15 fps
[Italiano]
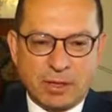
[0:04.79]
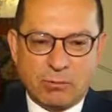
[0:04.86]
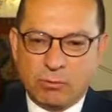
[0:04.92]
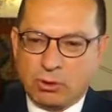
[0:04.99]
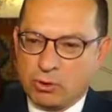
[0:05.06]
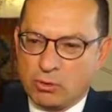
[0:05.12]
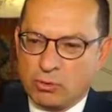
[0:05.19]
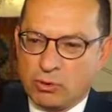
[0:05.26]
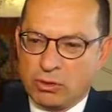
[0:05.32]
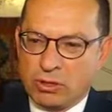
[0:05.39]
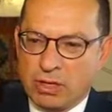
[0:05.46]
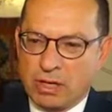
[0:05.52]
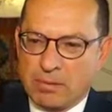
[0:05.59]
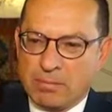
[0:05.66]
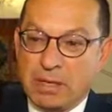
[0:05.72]
2 giugno
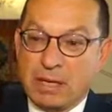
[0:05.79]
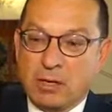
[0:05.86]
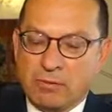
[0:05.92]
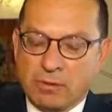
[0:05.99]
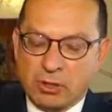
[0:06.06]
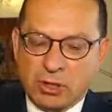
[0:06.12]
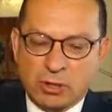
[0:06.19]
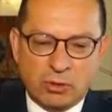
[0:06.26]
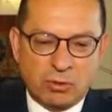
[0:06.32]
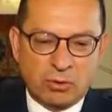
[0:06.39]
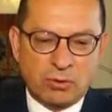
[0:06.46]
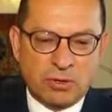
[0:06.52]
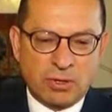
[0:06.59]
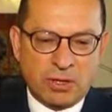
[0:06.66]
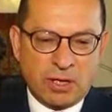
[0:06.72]
del
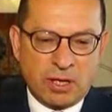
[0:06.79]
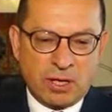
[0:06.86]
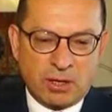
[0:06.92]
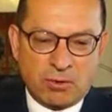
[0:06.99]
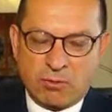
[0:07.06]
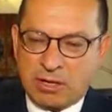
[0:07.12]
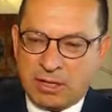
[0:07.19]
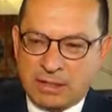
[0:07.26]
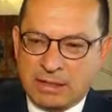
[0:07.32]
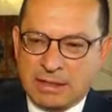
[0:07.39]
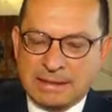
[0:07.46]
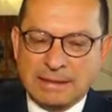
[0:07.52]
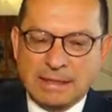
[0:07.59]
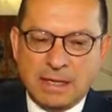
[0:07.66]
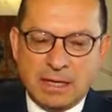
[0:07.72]

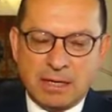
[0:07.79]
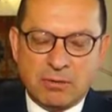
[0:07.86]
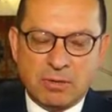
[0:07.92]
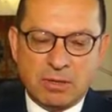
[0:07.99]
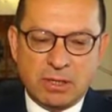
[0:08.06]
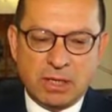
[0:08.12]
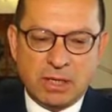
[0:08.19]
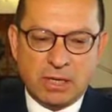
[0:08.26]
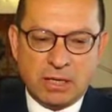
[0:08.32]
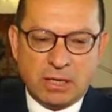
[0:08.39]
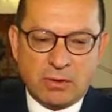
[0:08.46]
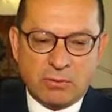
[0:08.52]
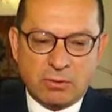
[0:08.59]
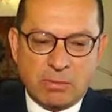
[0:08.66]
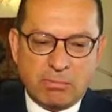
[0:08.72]
1946, quindi
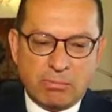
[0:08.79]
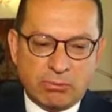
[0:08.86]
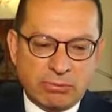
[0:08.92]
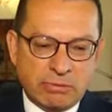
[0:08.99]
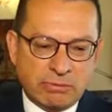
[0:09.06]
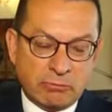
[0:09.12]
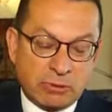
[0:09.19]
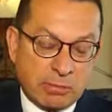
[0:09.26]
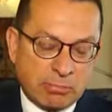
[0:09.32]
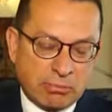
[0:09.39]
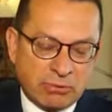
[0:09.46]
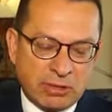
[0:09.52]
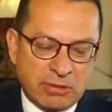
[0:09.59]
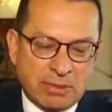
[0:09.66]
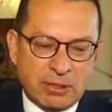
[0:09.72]
un, app- un
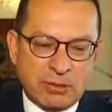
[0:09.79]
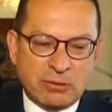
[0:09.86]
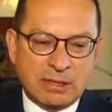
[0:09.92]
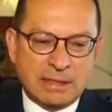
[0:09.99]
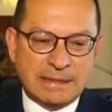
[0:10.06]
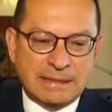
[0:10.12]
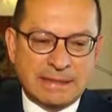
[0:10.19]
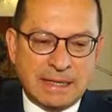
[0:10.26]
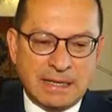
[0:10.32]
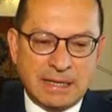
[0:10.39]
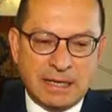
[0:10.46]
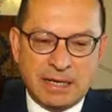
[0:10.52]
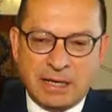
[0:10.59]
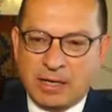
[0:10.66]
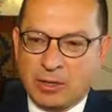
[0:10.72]
appuntamento che
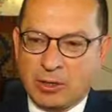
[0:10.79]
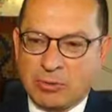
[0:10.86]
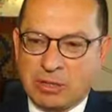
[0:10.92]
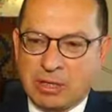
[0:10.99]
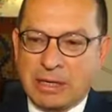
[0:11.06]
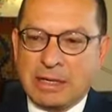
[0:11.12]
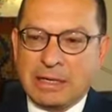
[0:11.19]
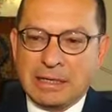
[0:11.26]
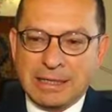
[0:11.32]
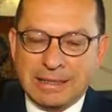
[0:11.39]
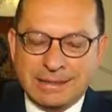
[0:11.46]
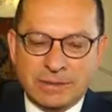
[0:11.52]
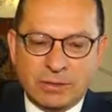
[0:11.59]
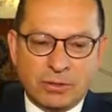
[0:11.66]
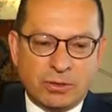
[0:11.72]
segna dire,
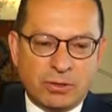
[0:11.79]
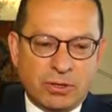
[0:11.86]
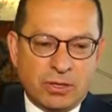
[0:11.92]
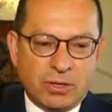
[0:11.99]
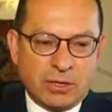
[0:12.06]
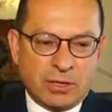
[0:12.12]
l'inizio